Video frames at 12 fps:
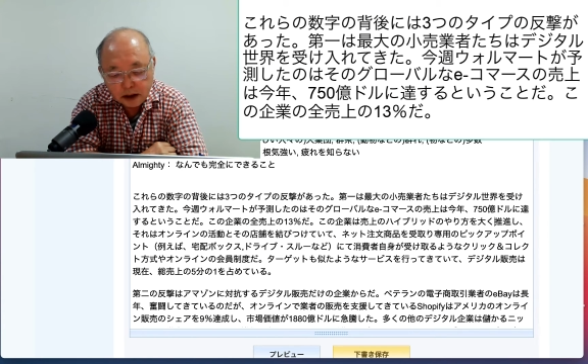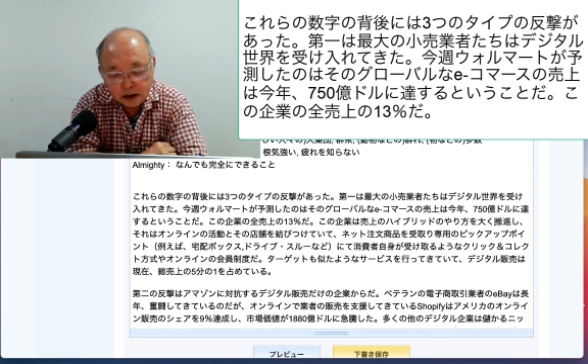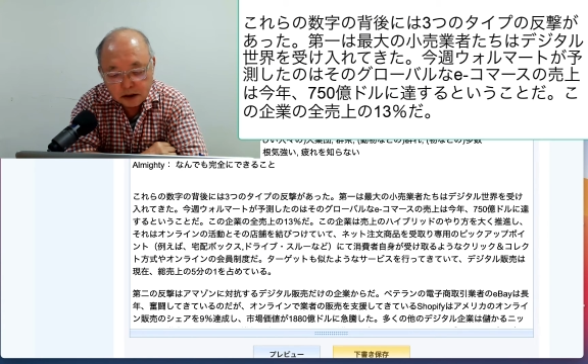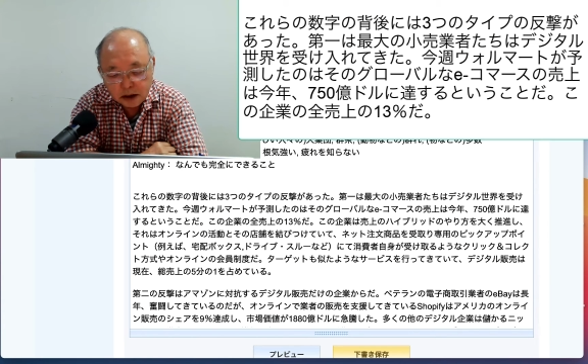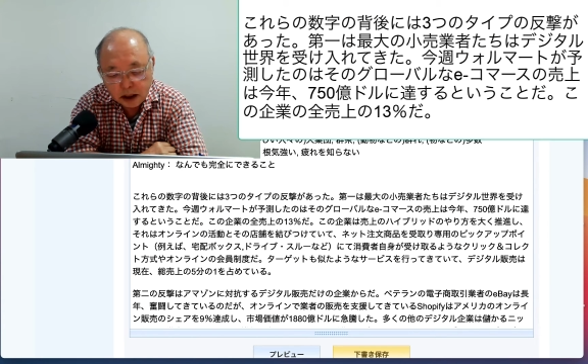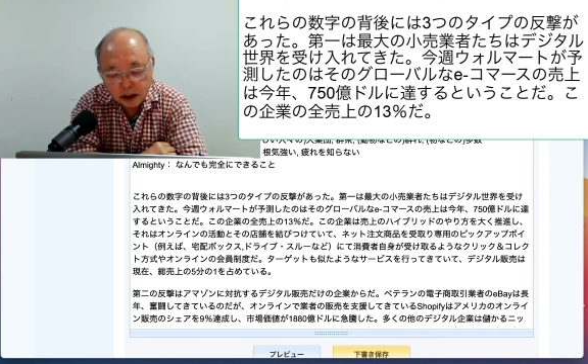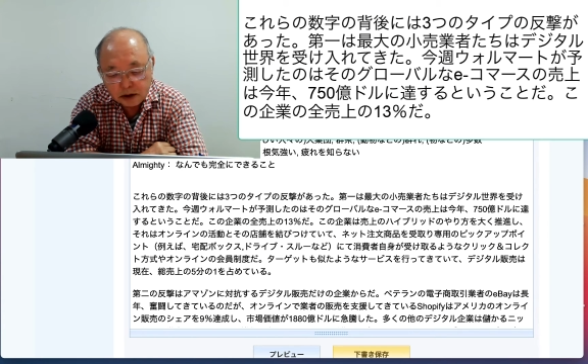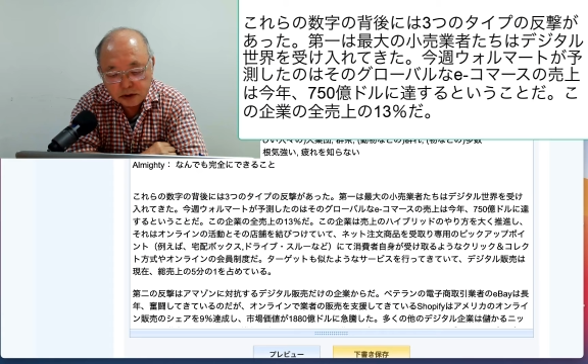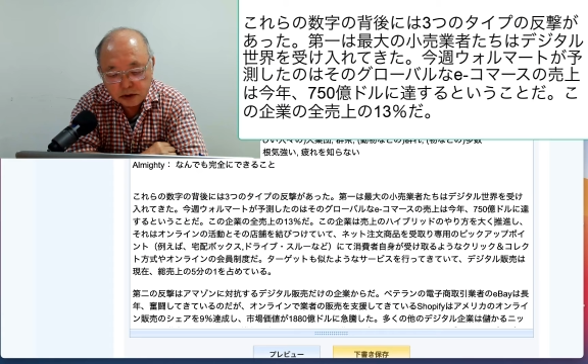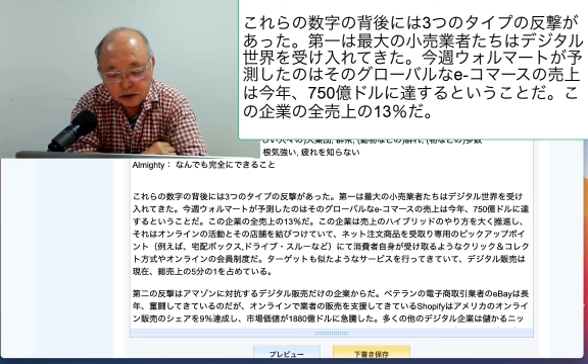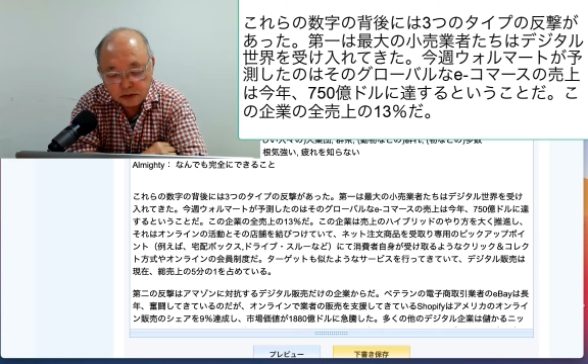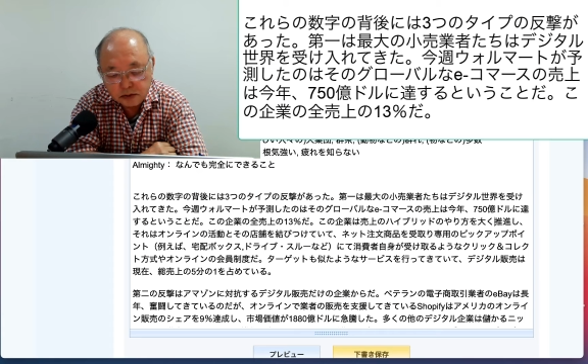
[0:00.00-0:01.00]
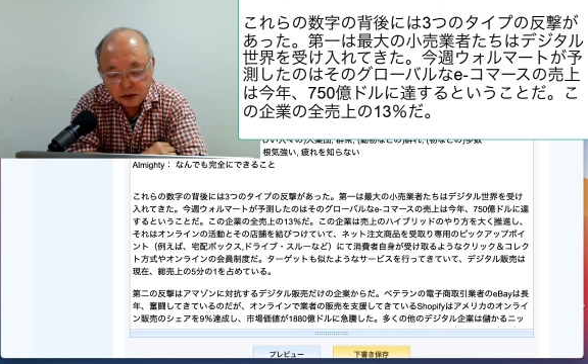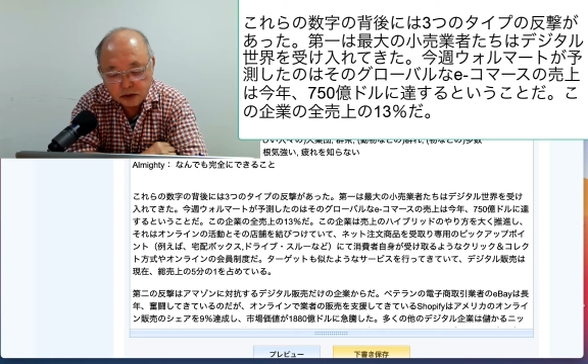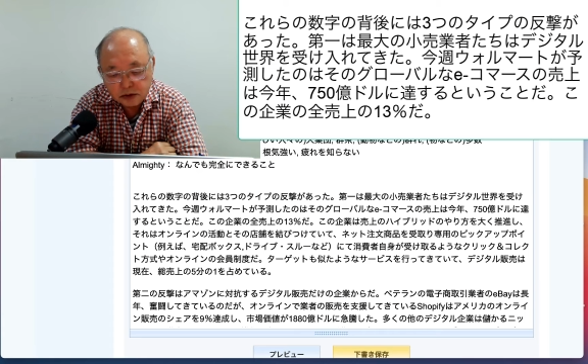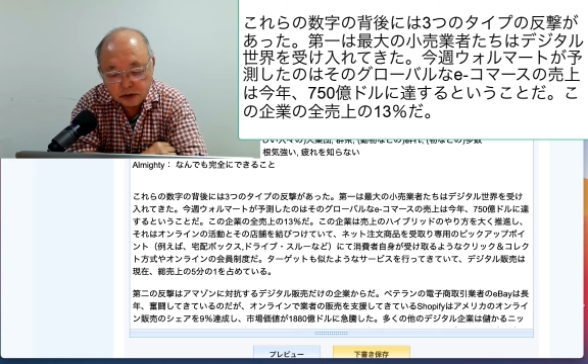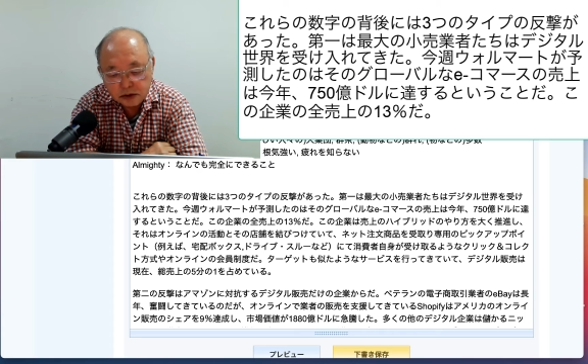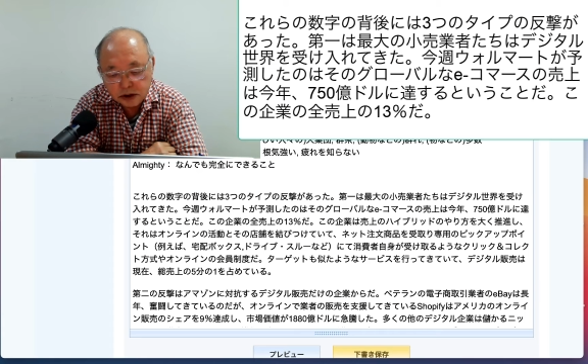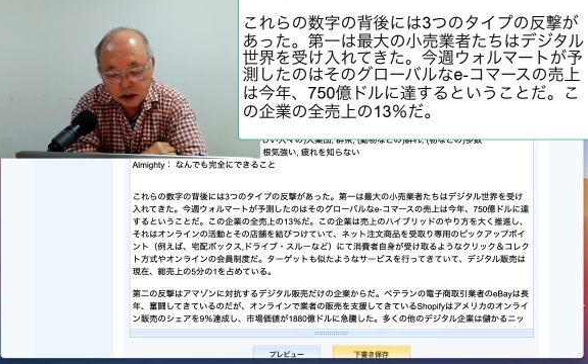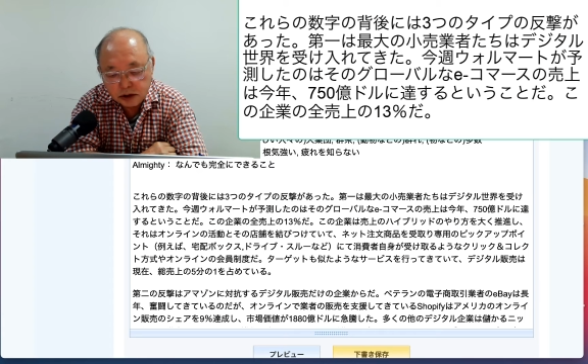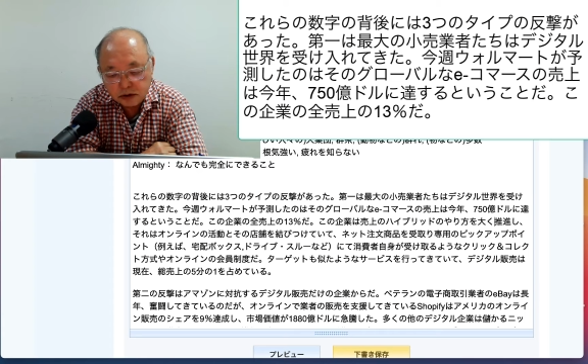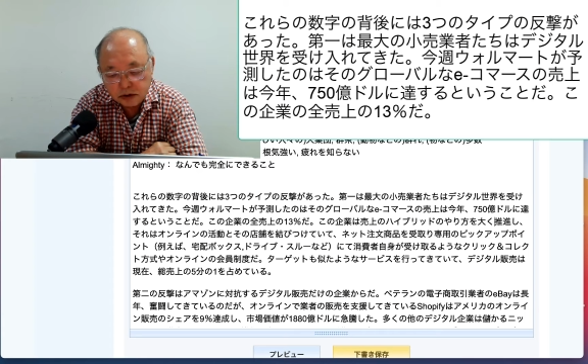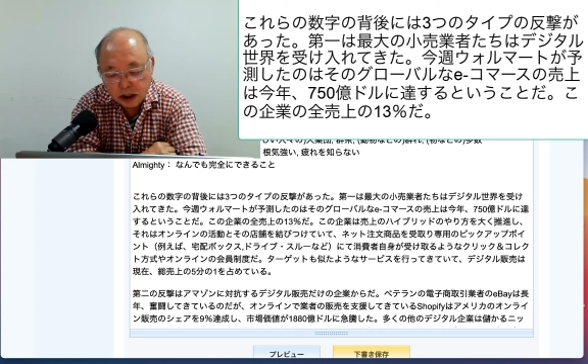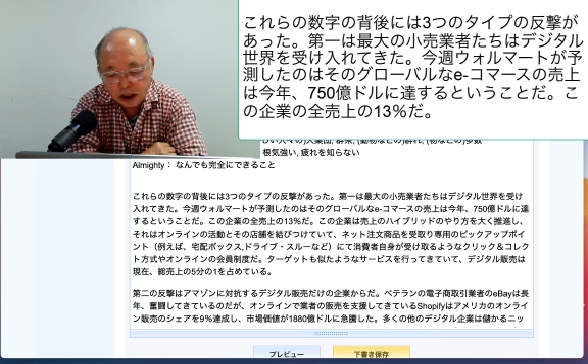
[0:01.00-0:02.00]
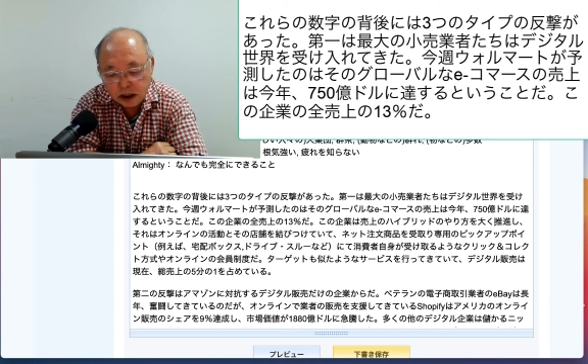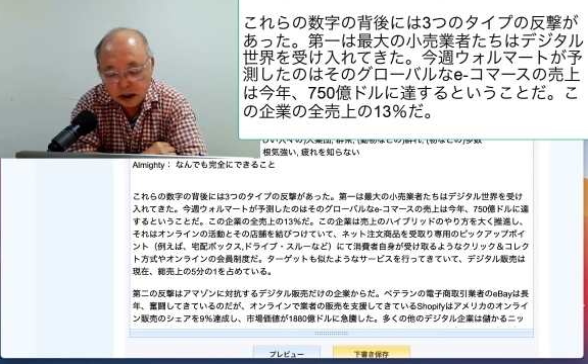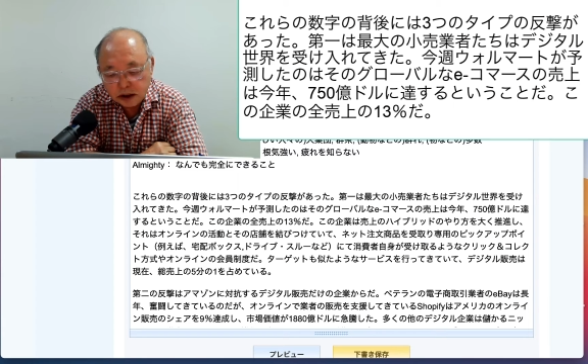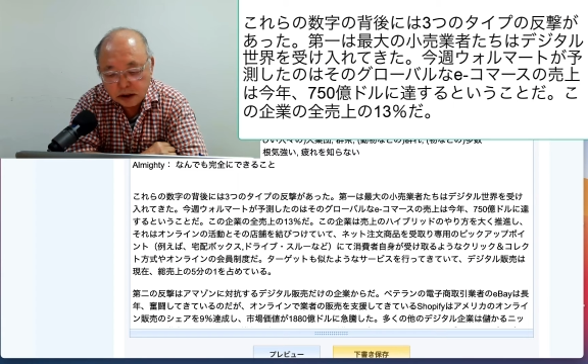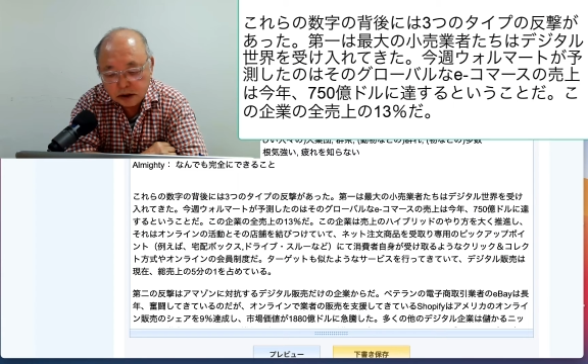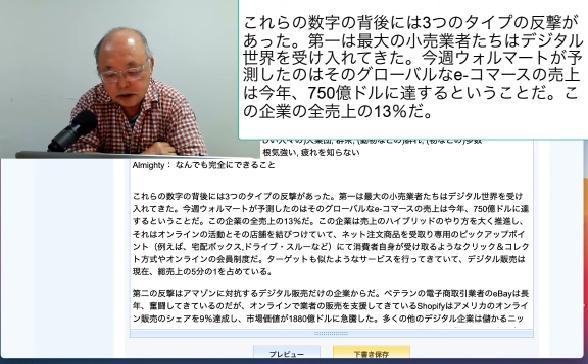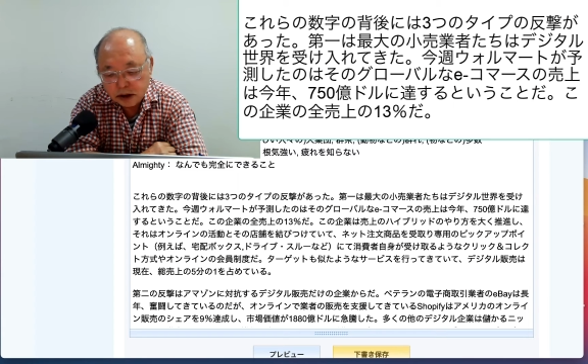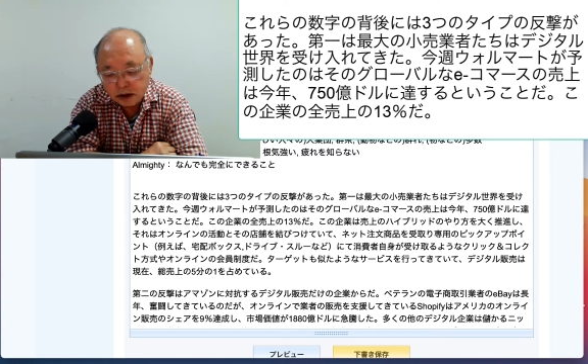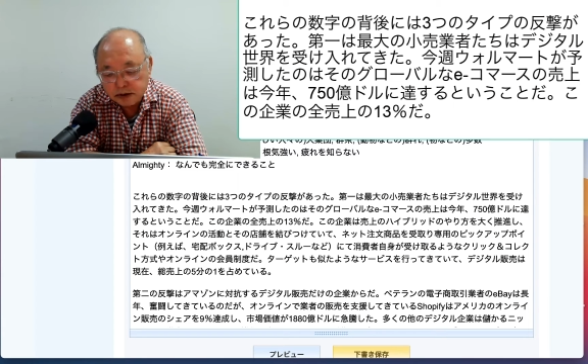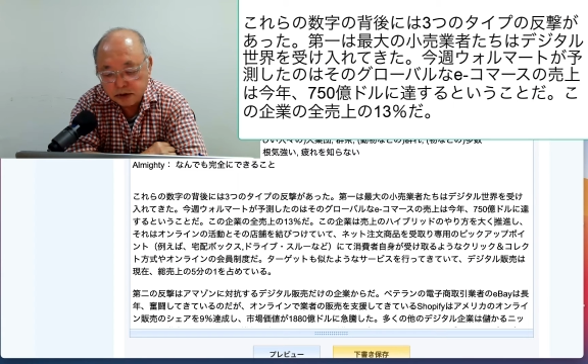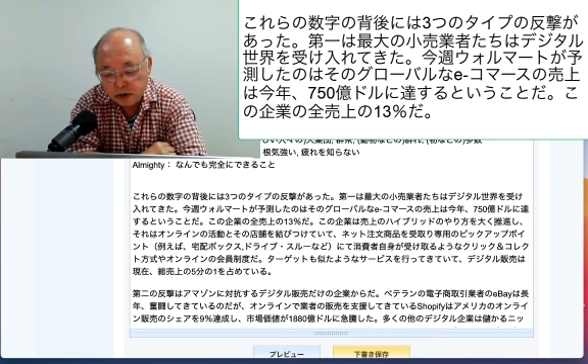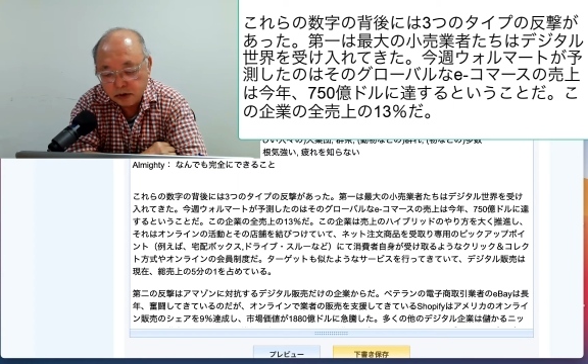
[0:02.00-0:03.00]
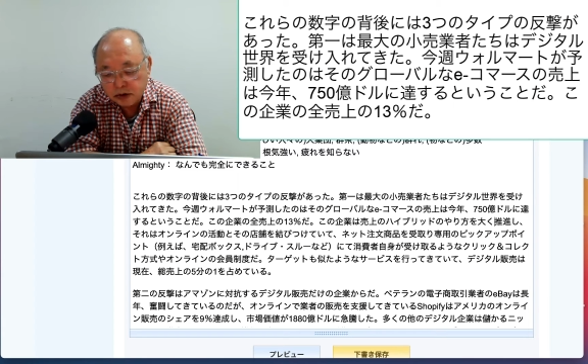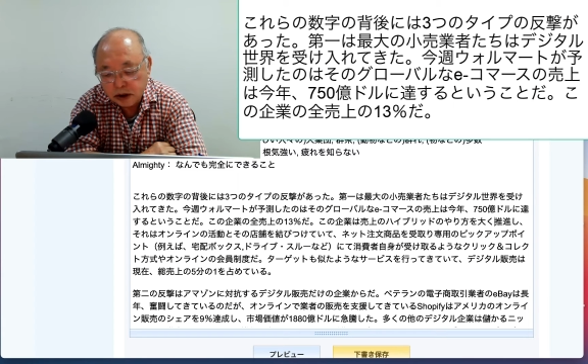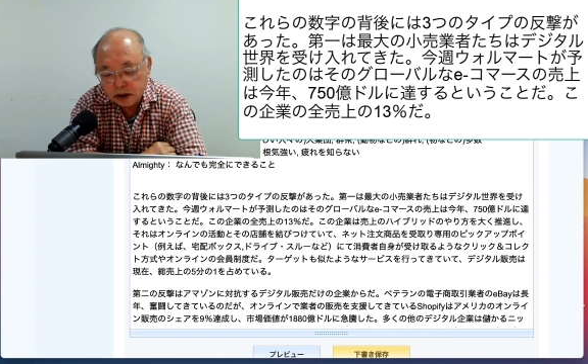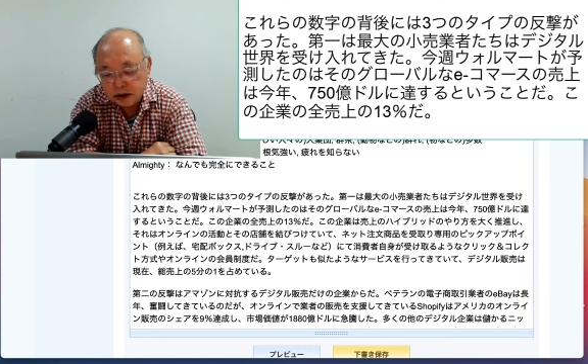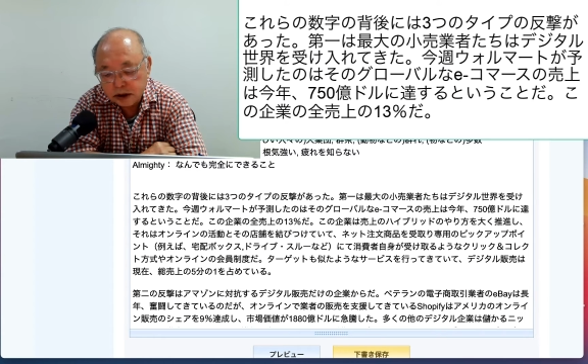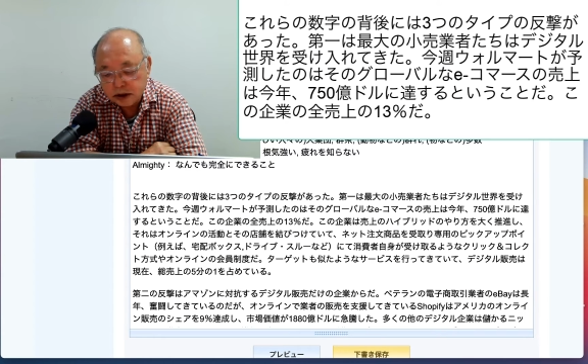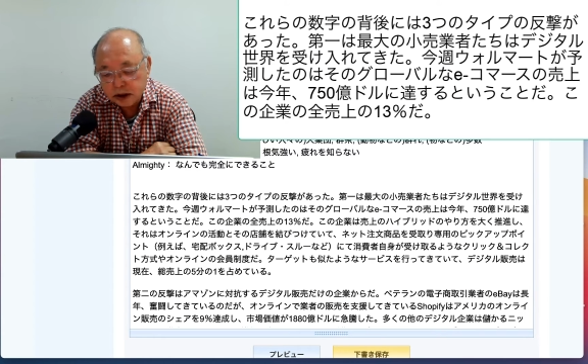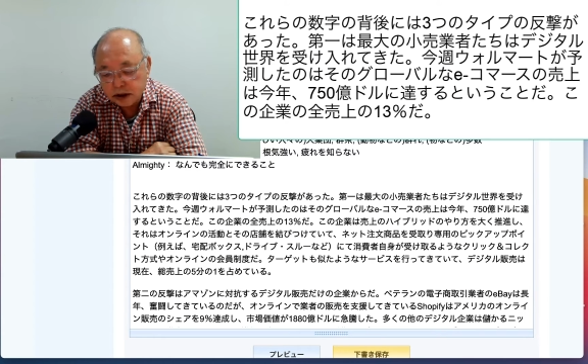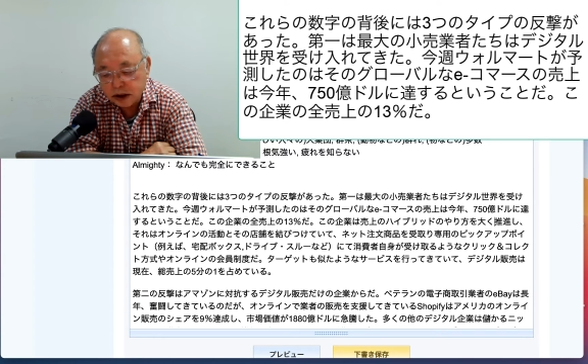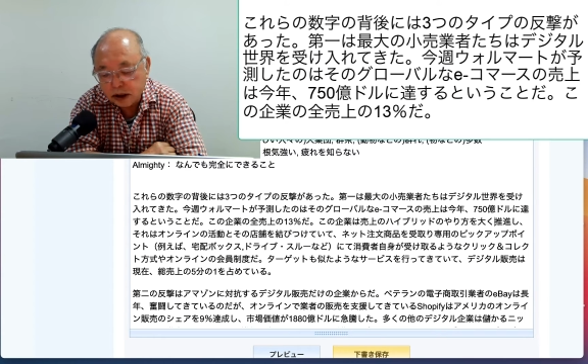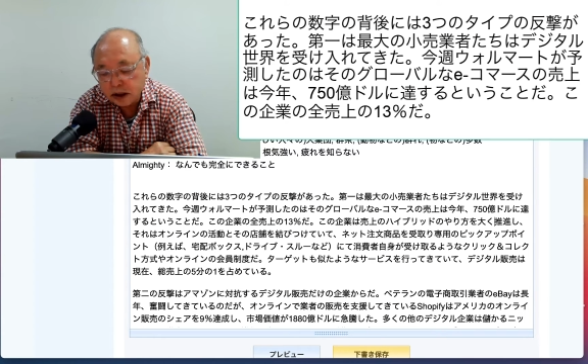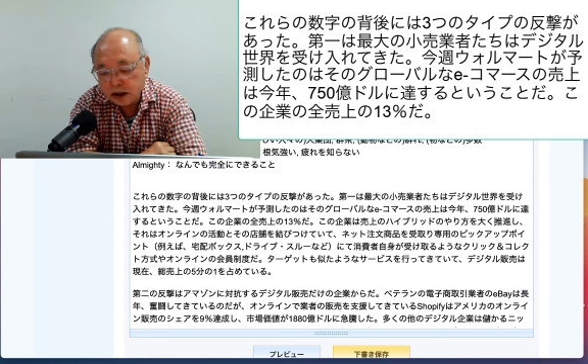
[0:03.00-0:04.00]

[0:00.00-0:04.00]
ターゲットも似たようなサービスを行ってきていて